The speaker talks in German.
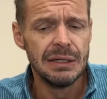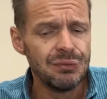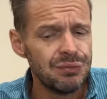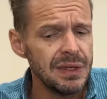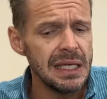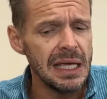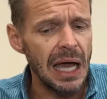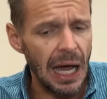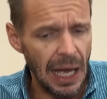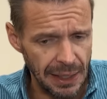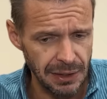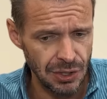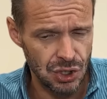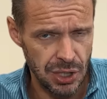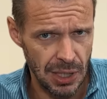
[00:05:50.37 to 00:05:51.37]
Wie
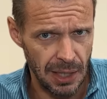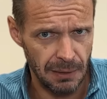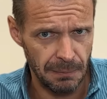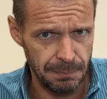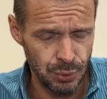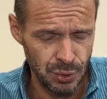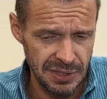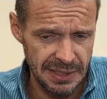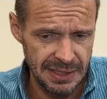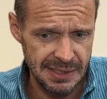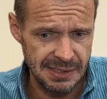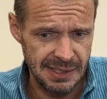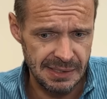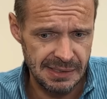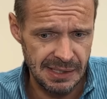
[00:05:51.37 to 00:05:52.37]
angeschlagen Putin
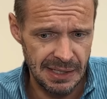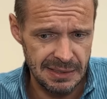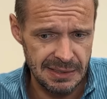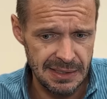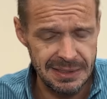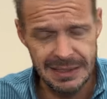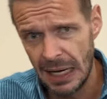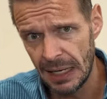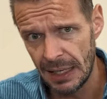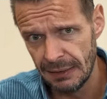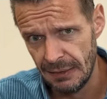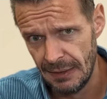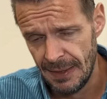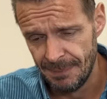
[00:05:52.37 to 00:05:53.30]
ist, das zeigt sich daran,